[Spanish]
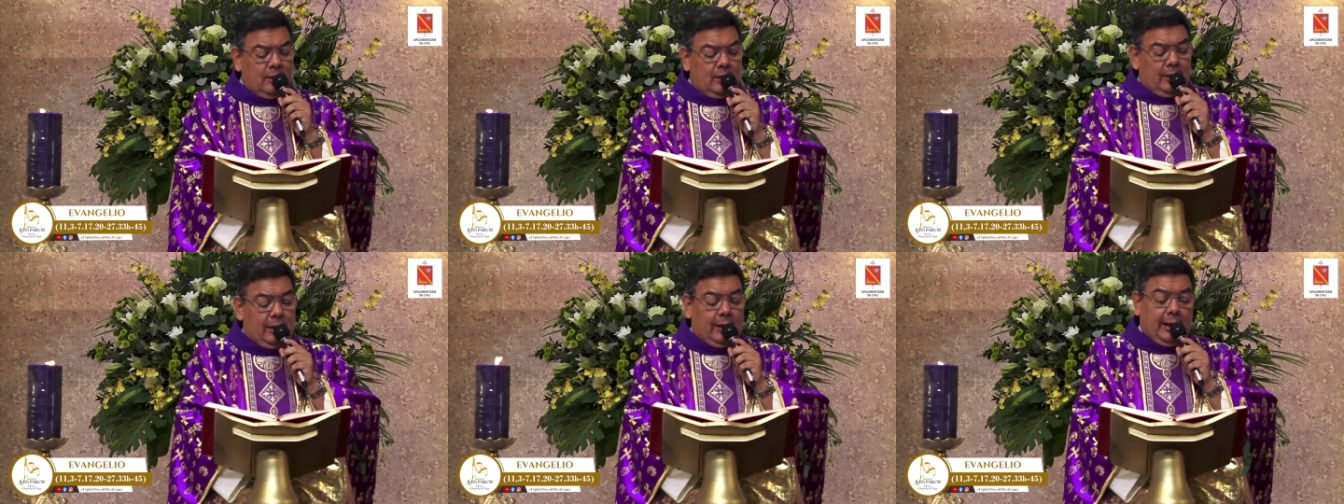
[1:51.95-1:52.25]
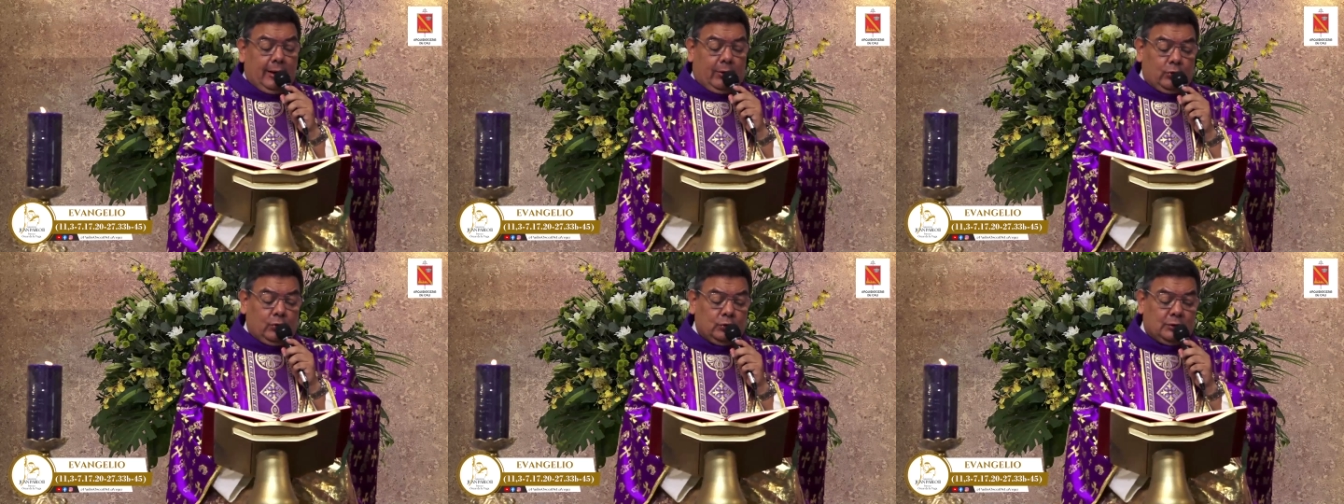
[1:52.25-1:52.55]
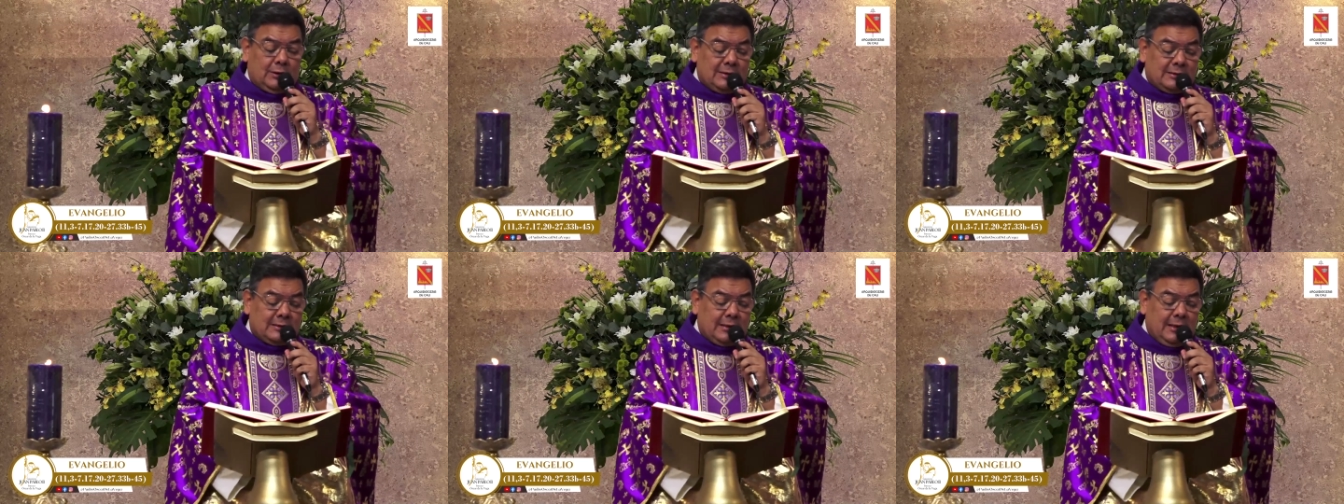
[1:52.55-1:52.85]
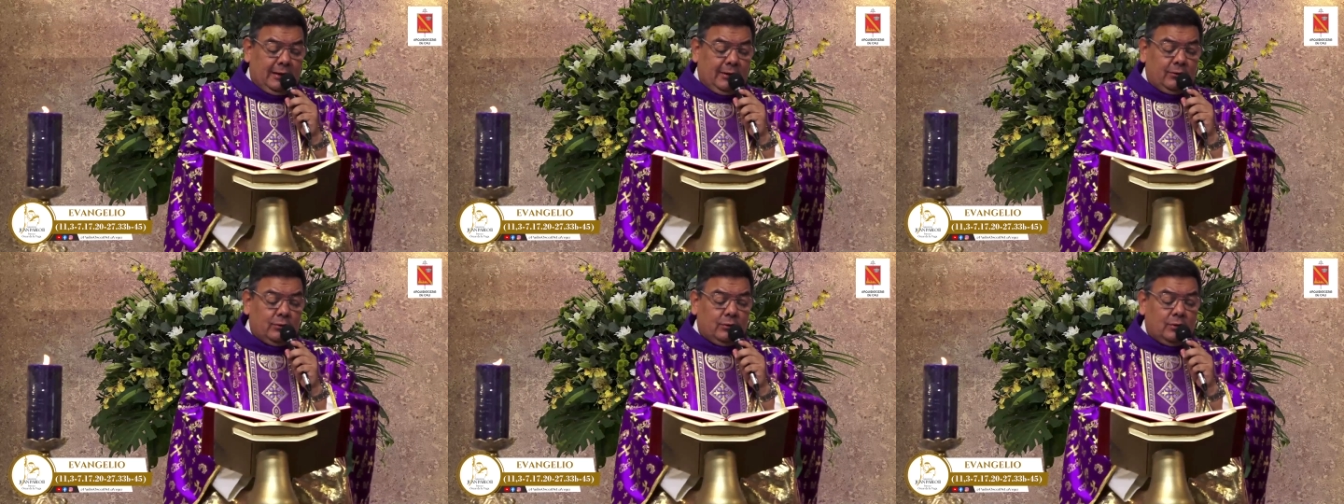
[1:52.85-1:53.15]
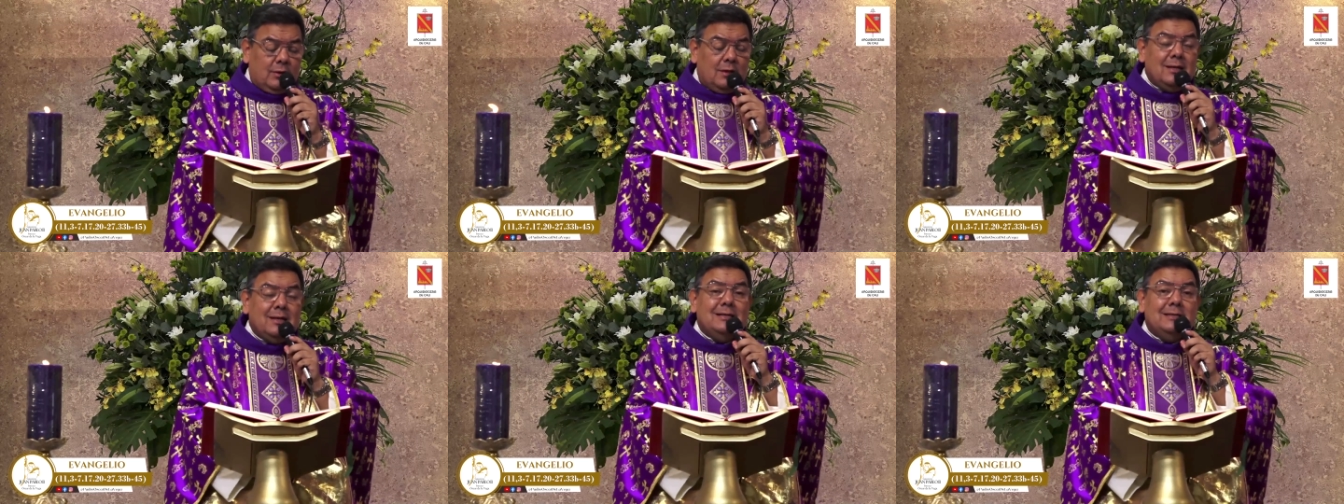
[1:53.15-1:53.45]
Le contestaron,
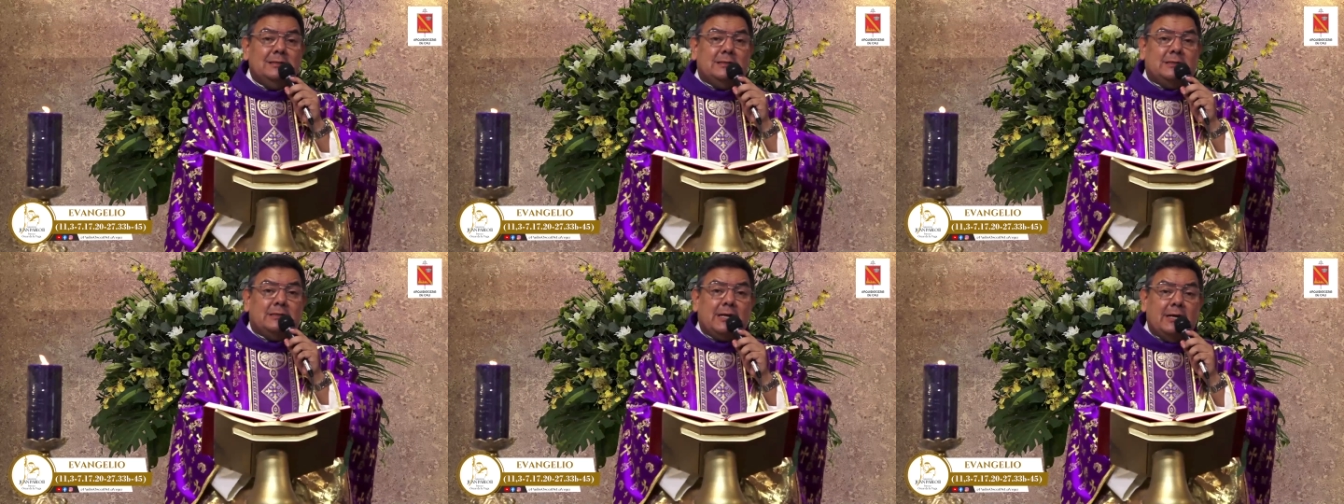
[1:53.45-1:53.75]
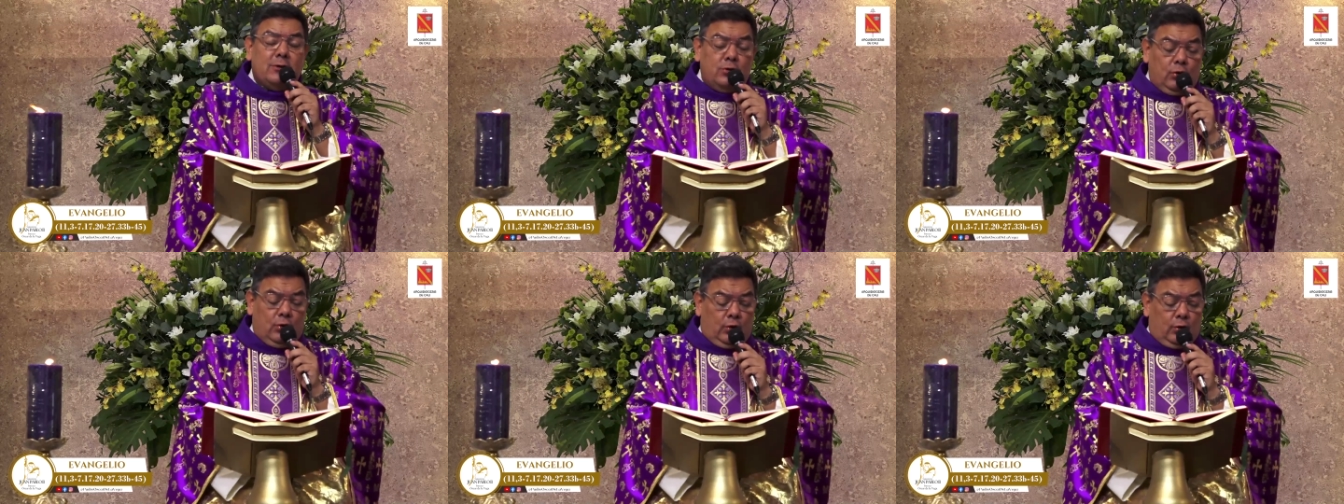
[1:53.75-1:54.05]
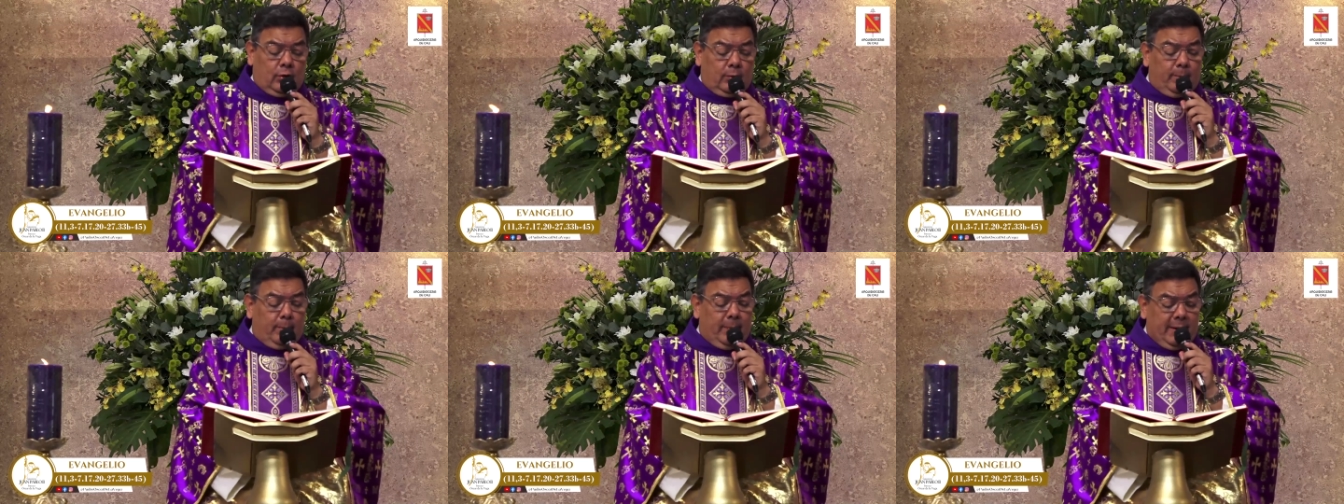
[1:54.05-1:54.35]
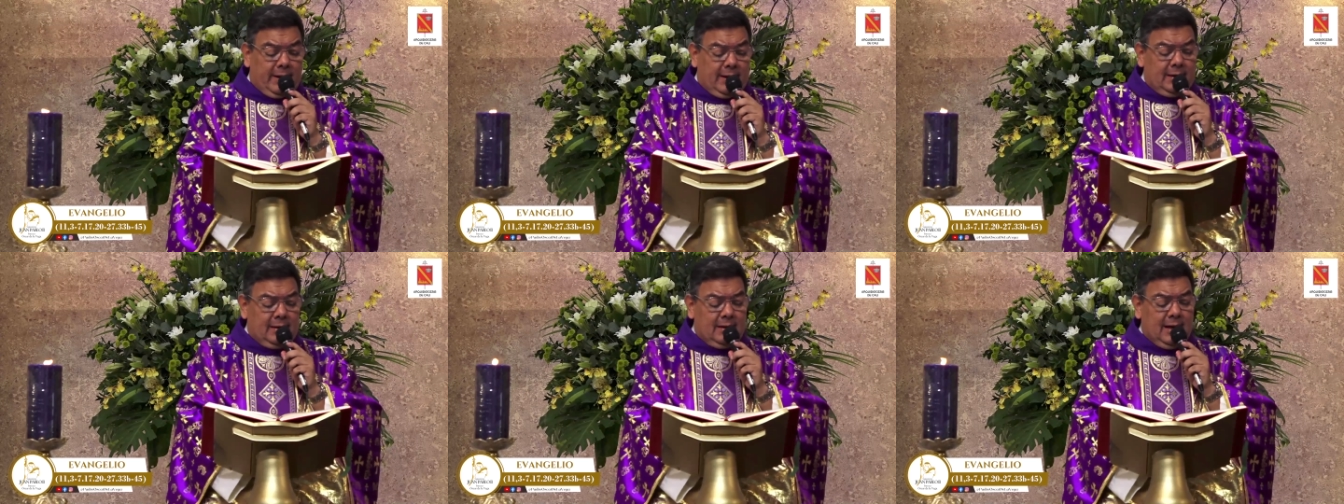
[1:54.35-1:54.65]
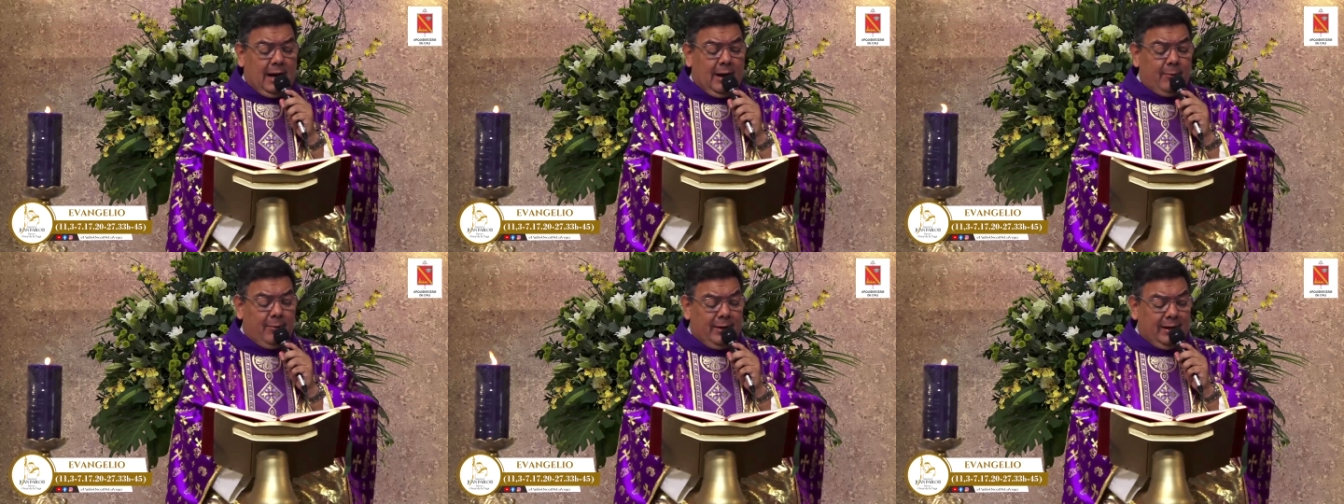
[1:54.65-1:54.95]
Señor, ven
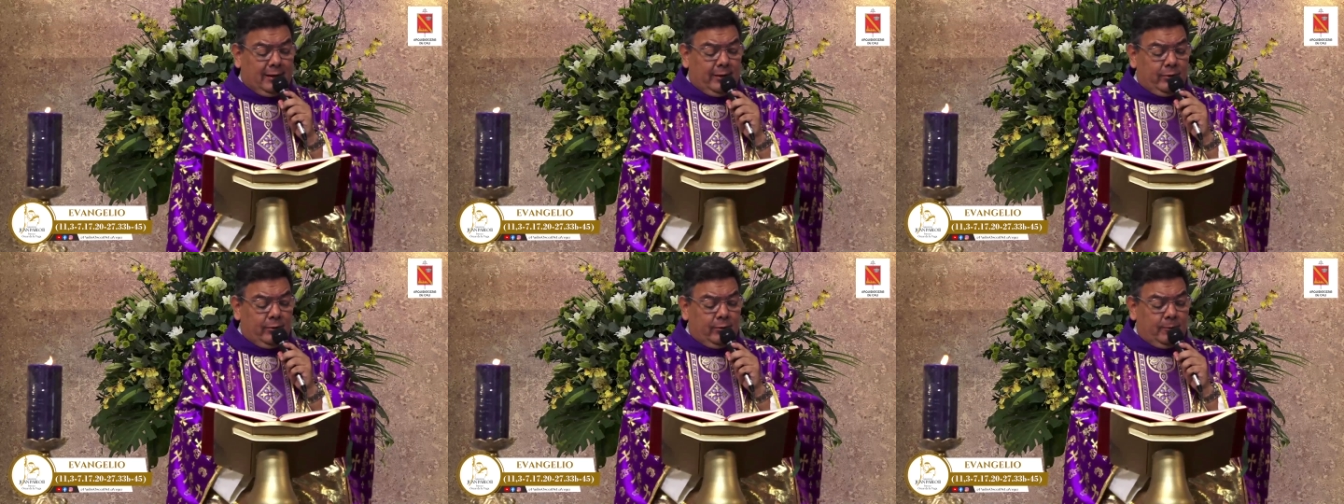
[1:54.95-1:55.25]
a verlo.